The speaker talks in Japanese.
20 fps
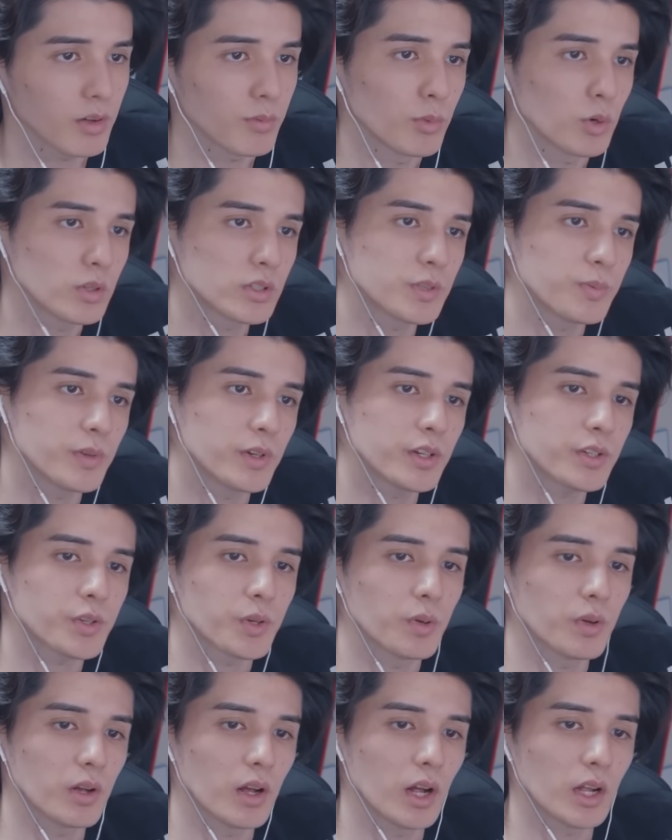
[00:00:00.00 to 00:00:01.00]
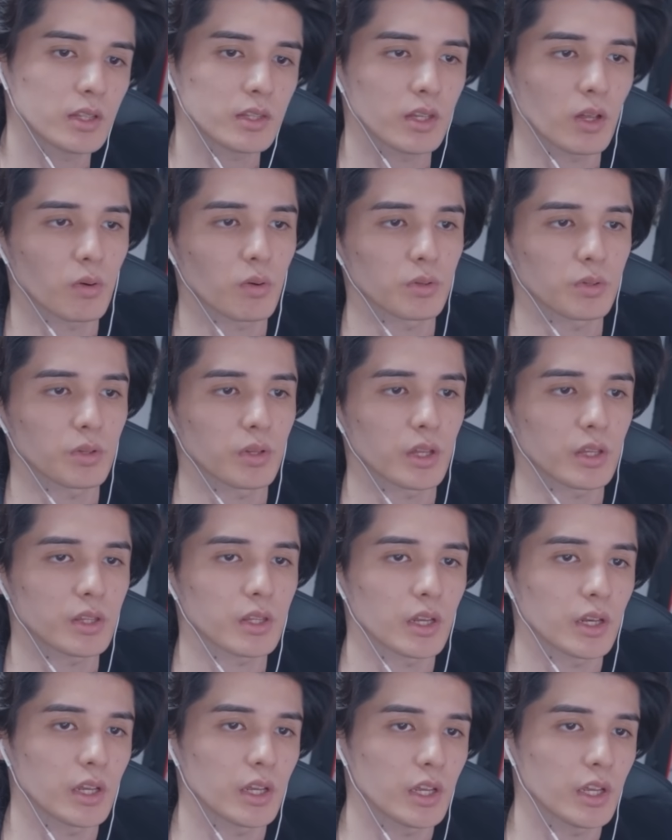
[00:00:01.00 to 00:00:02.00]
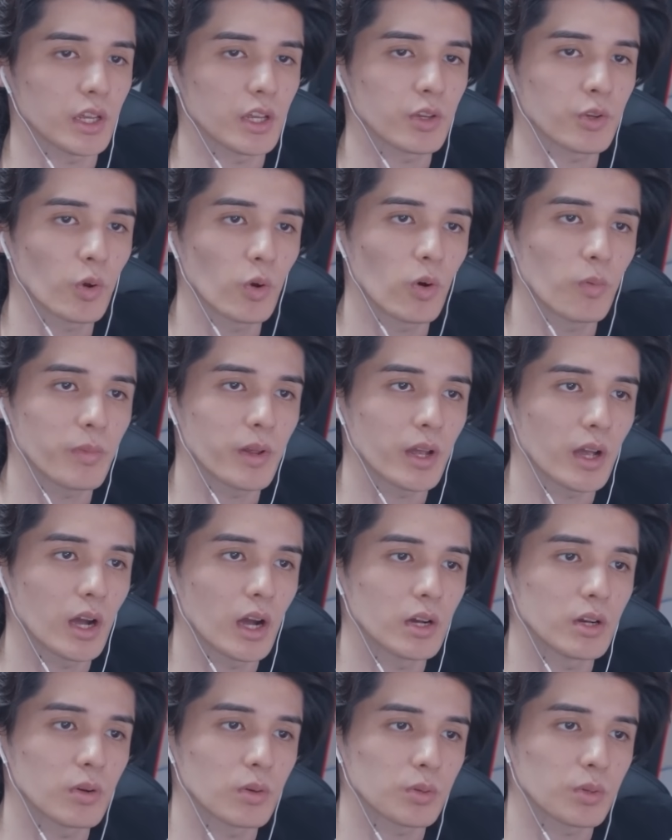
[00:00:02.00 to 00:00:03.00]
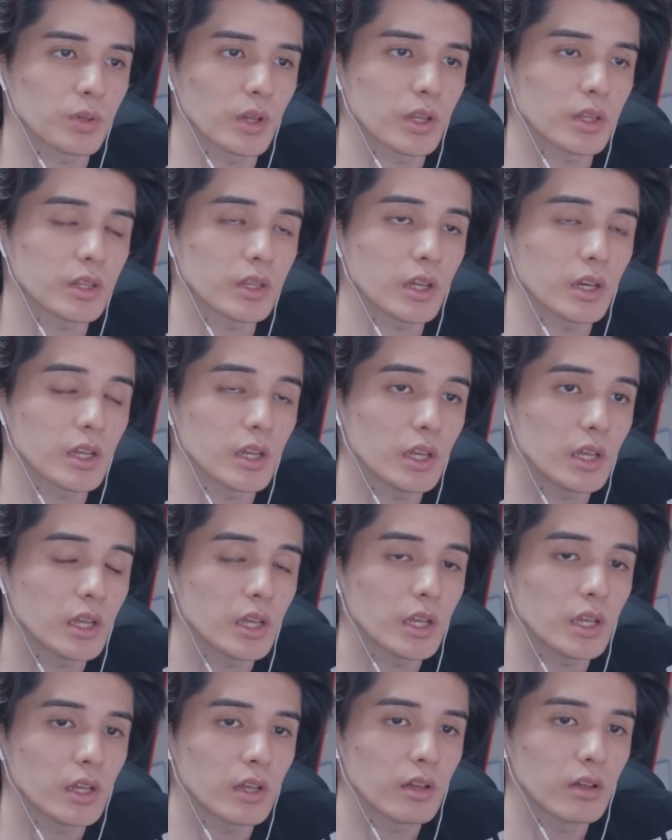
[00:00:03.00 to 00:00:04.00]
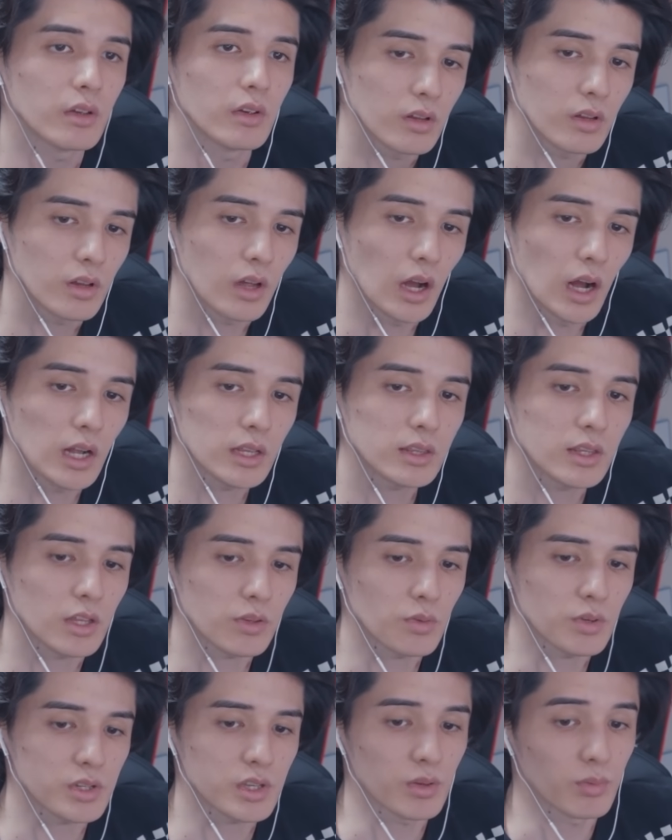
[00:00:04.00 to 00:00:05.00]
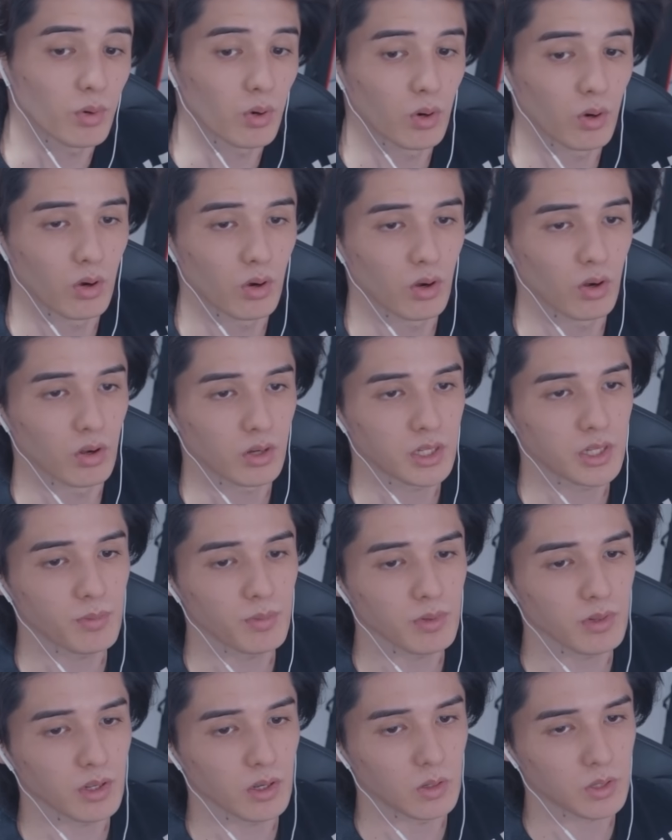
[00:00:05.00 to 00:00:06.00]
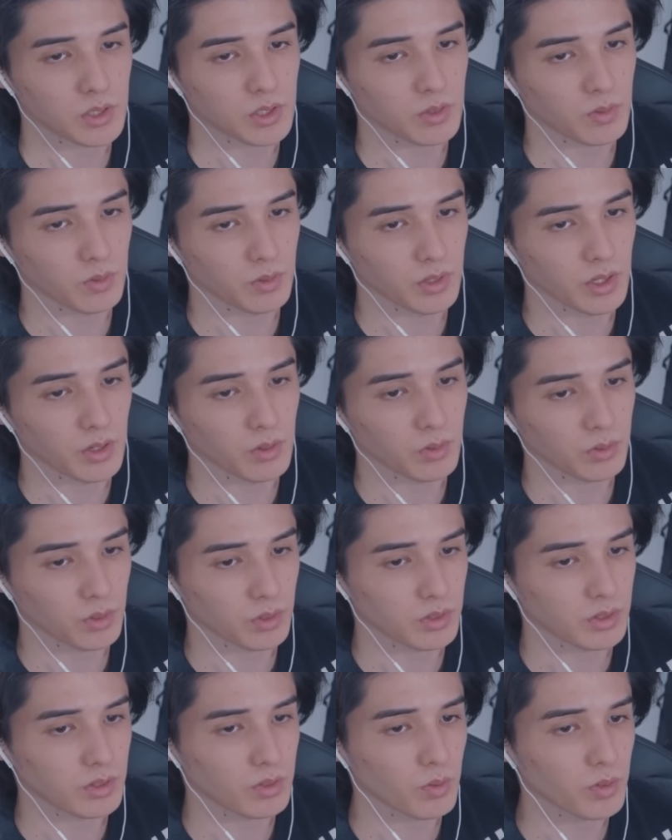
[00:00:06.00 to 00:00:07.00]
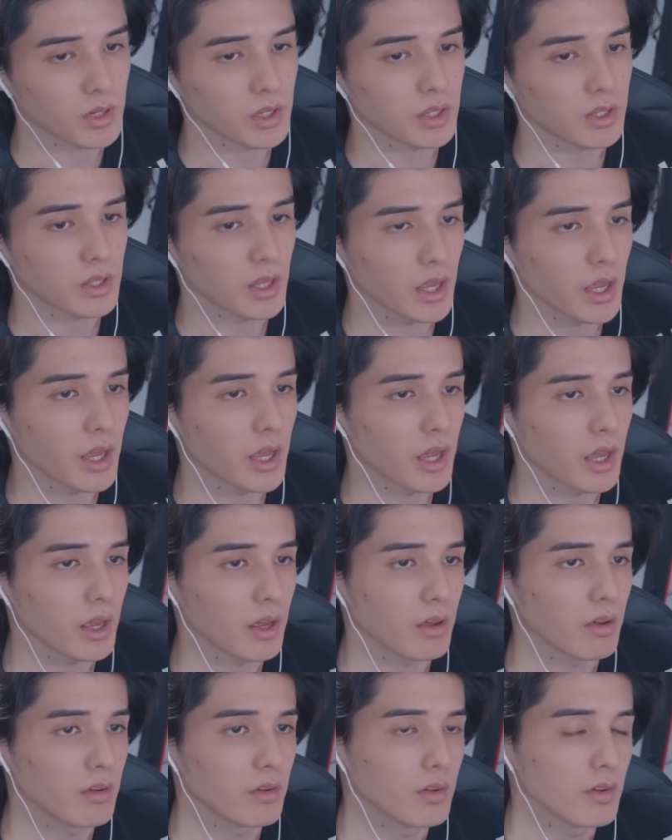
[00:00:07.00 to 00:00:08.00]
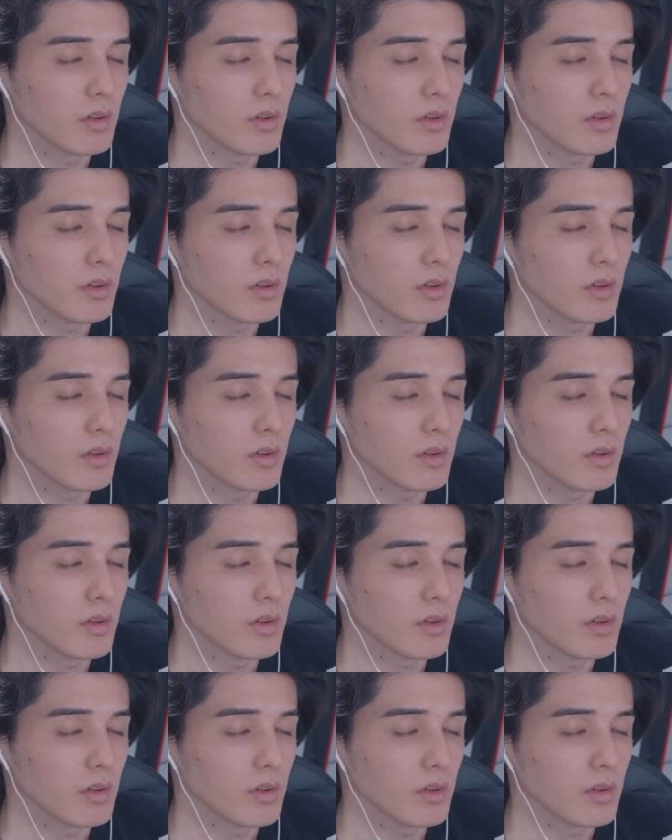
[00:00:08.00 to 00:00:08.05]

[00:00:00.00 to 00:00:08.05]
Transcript: モチベーションがあったことだったり、興味があることだったり、があったとしても、気分が落ち込んでること、時って、